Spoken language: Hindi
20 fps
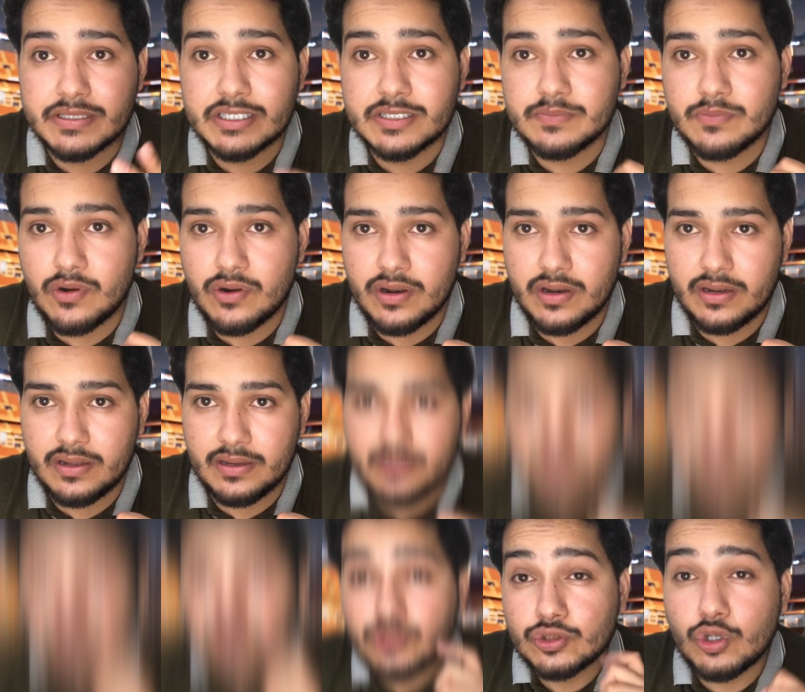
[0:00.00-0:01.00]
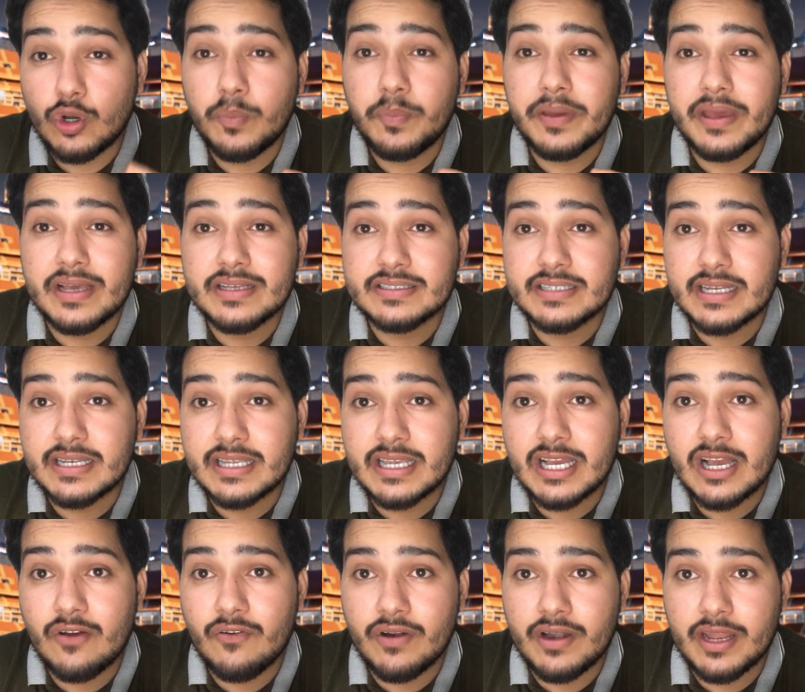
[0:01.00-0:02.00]
बेसिस मॉडल का जो पीएसएल
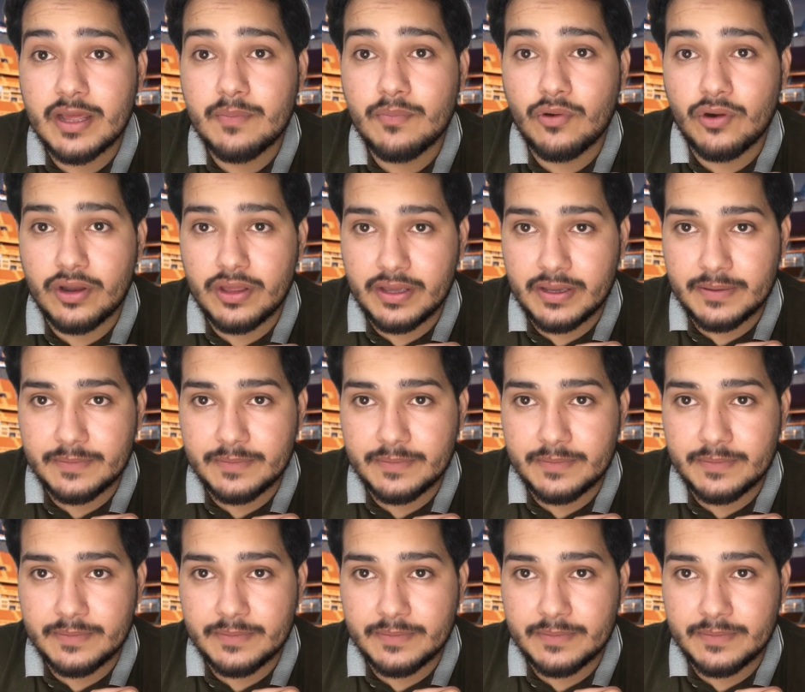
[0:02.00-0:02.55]
की गवर्निंग बॉडी